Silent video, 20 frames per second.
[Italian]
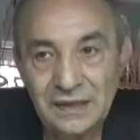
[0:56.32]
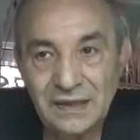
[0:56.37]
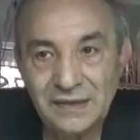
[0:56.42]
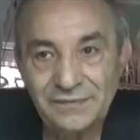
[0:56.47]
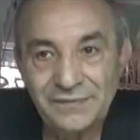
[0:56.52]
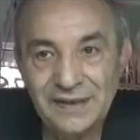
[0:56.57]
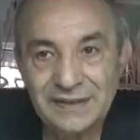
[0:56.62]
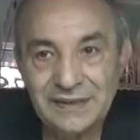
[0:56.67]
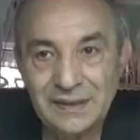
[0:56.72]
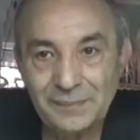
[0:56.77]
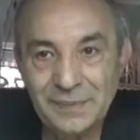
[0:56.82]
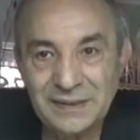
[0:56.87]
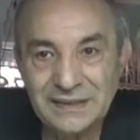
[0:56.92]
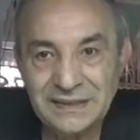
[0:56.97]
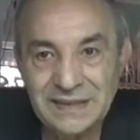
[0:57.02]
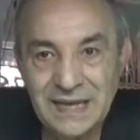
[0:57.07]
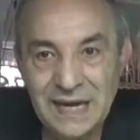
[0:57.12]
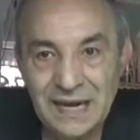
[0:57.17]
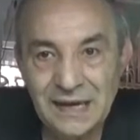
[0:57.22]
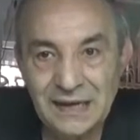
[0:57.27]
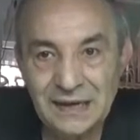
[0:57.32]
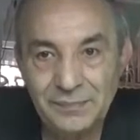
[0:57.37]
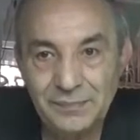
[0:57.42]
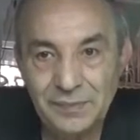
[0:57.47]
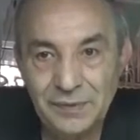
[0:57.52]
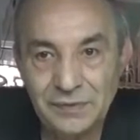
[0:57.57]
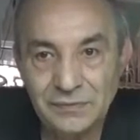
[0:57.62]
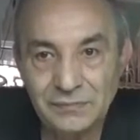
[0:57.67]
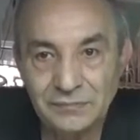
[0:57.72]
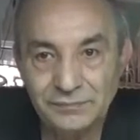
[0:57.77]
L'ha fatta passare
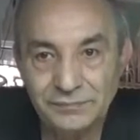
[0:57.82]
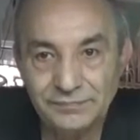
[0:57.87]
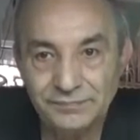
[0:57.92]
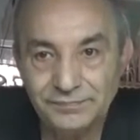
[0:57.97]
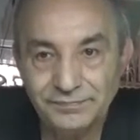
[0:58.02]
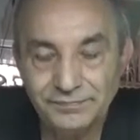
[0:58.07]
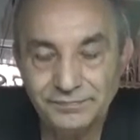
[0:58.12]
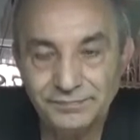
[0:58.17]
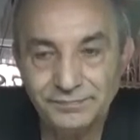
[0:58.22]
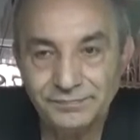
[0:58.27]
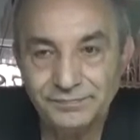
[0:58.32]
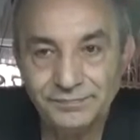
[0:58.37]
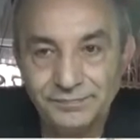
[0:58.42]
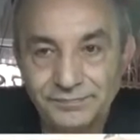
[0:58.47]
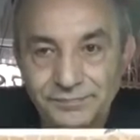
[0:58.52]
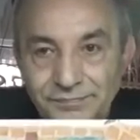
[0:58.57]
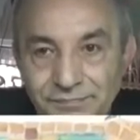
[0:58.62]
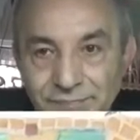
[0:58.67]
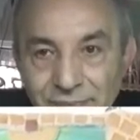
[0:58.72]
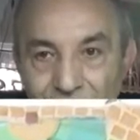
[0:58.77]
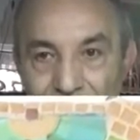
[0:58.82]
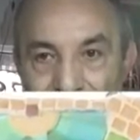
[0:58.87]
per, un, per